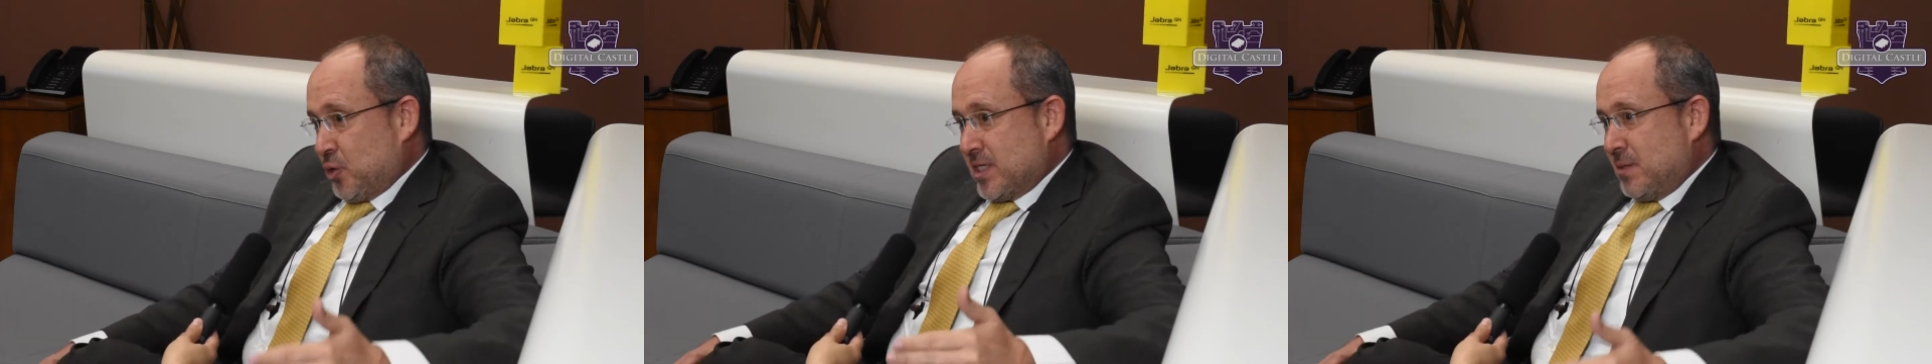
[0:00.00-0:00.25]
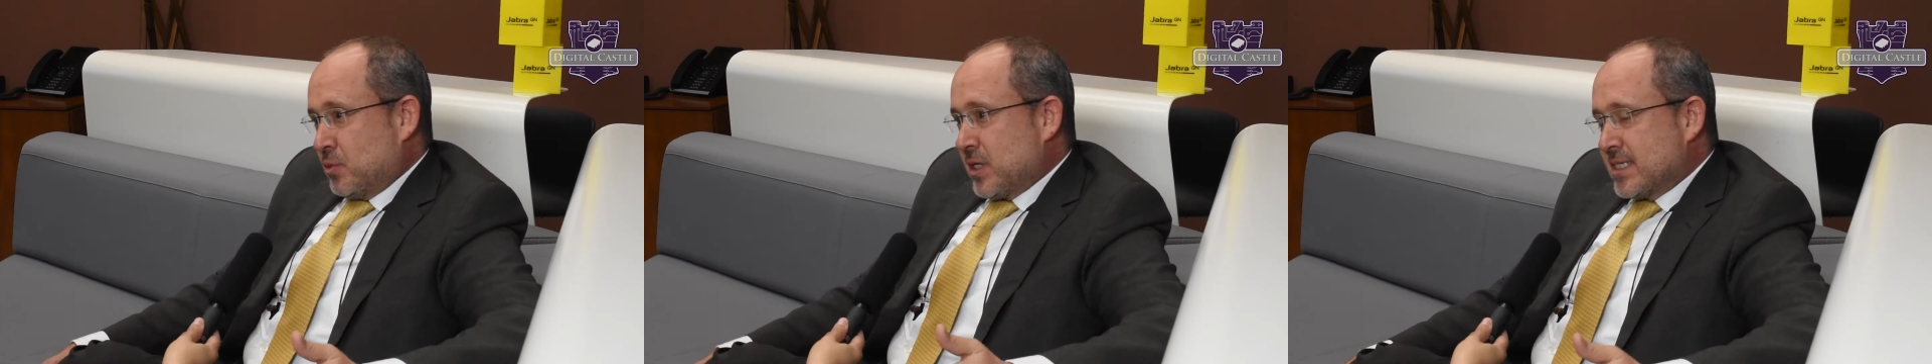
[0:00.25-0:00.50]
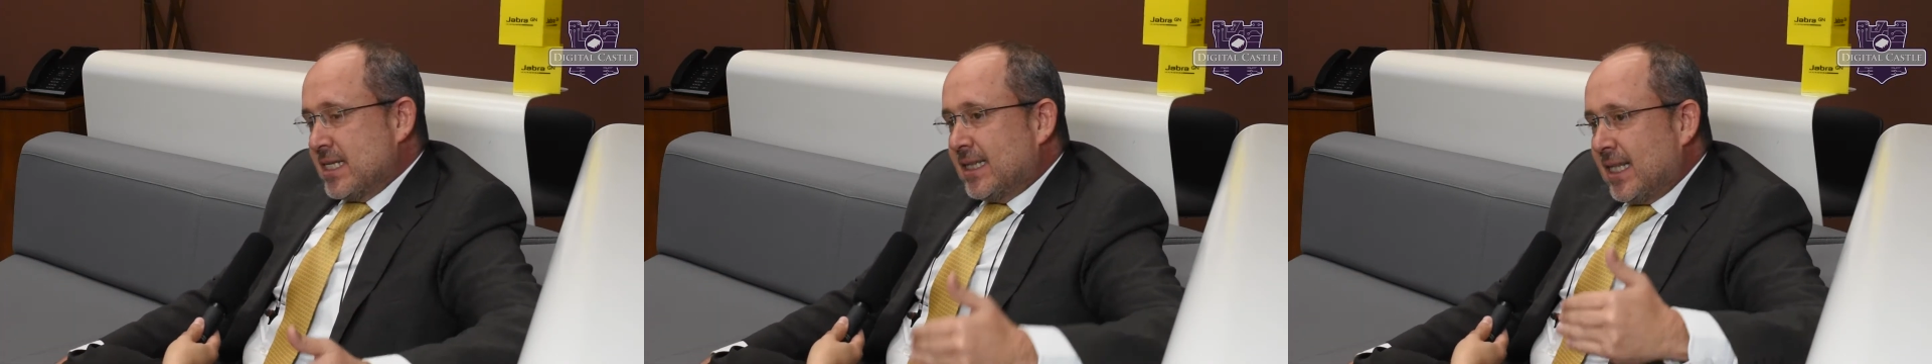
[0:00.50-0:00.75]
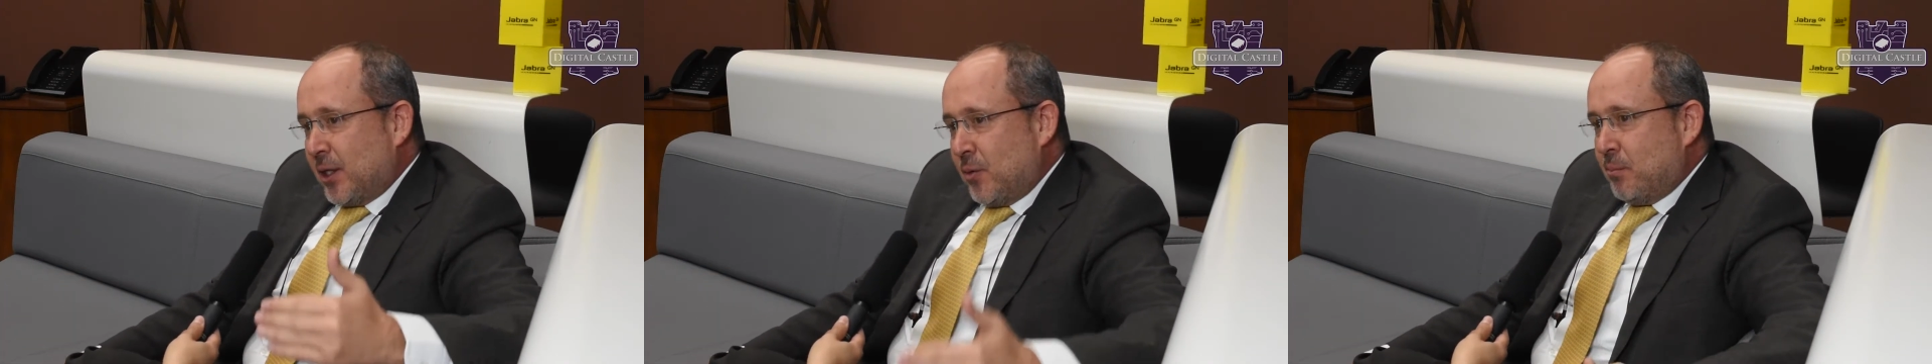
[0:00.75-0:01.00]
hacemos es
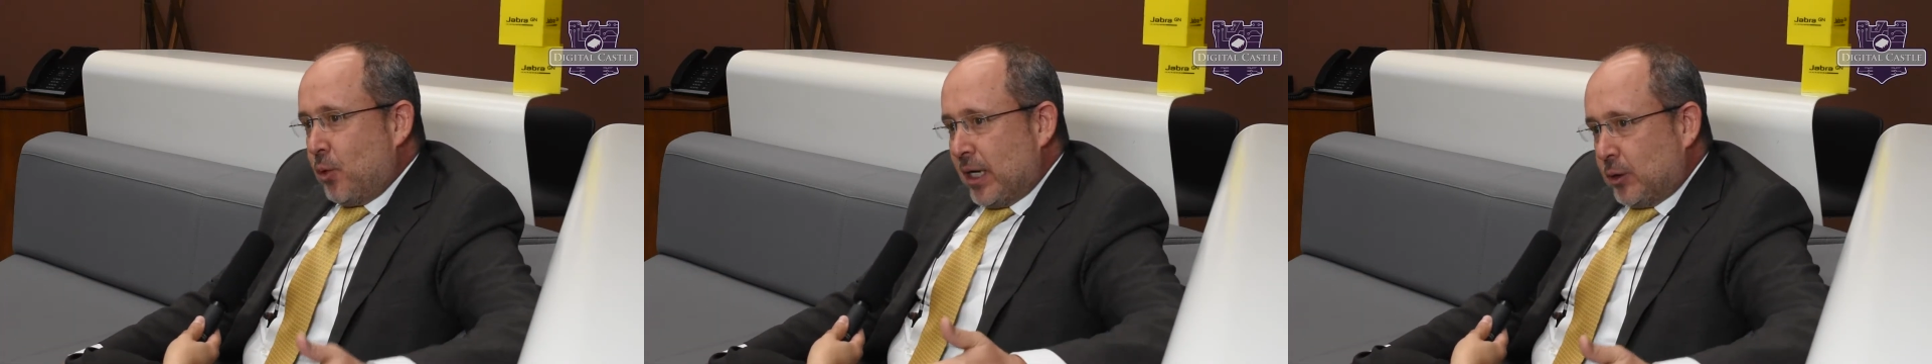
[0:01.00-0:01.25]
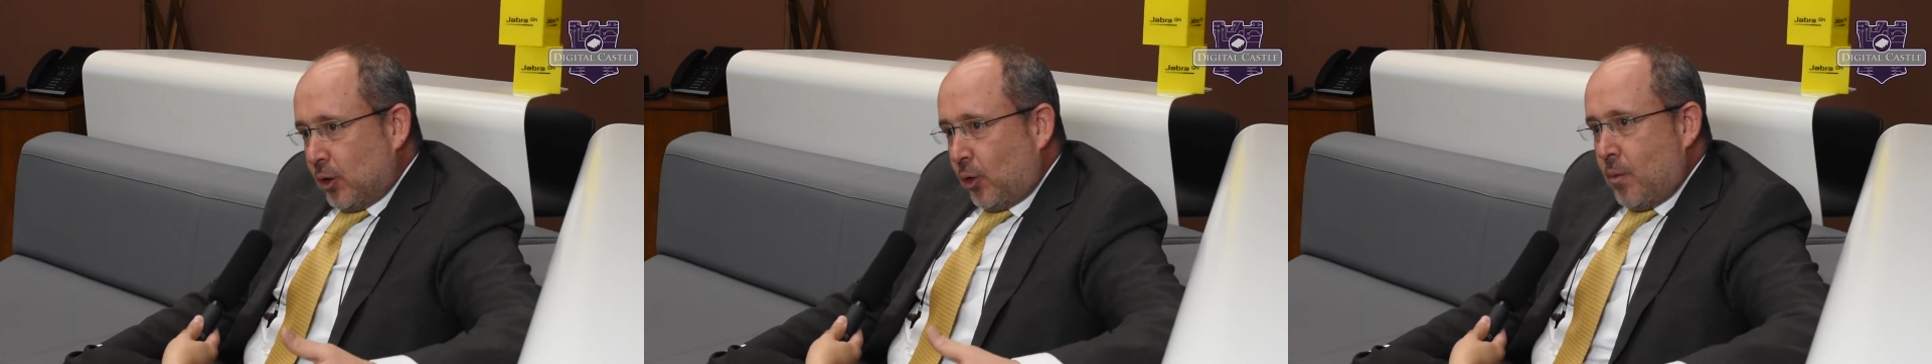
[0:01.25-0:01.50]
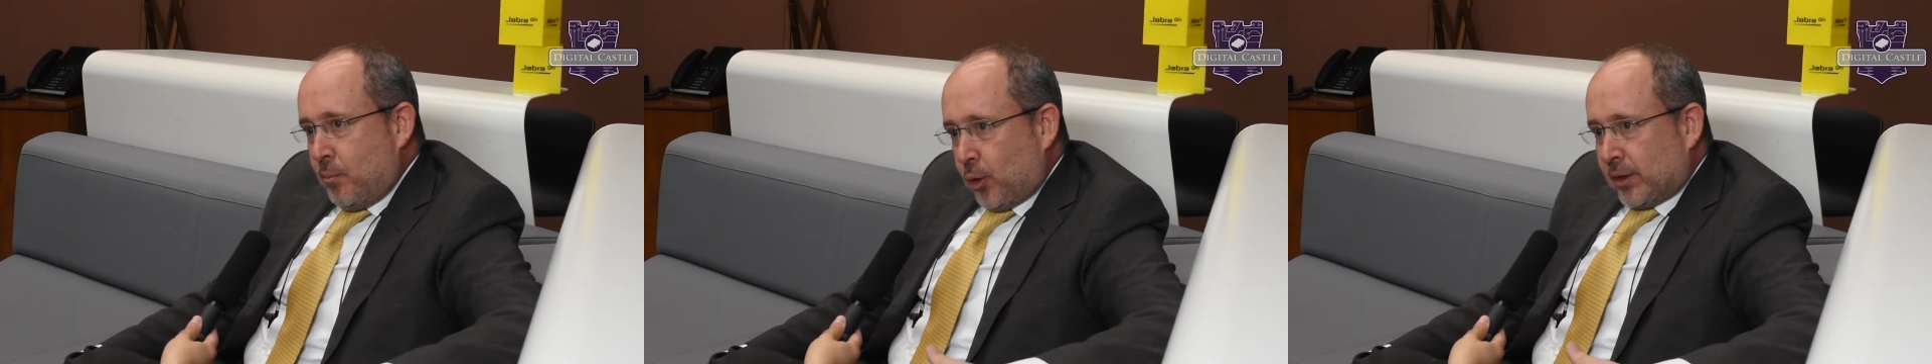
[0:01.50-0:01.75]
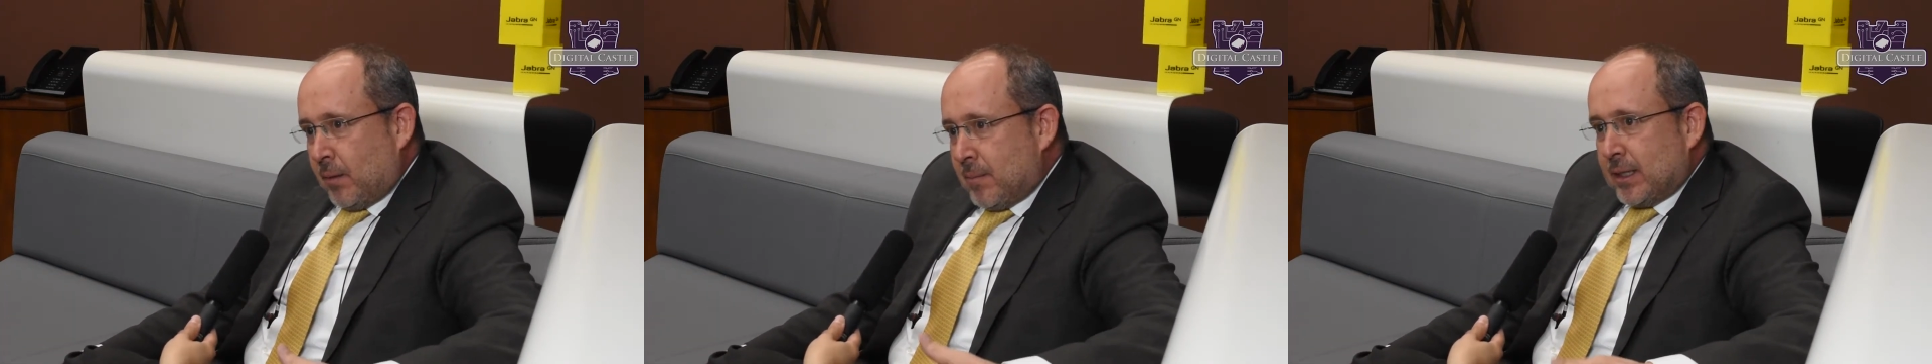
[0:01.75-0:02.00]
entender un poquito el
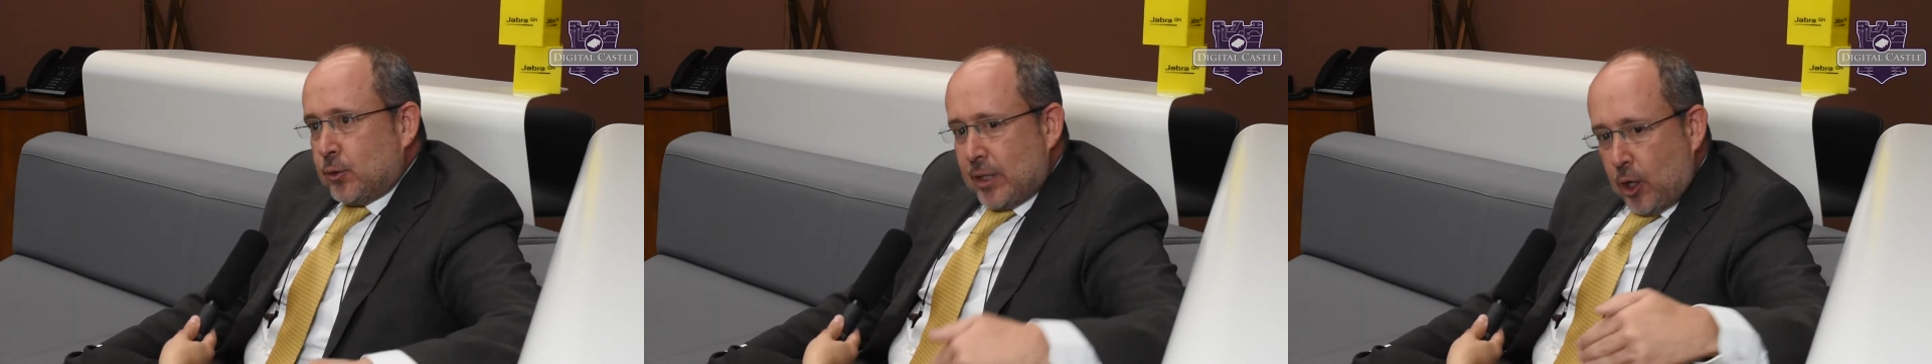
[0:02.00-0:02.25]
comportamiento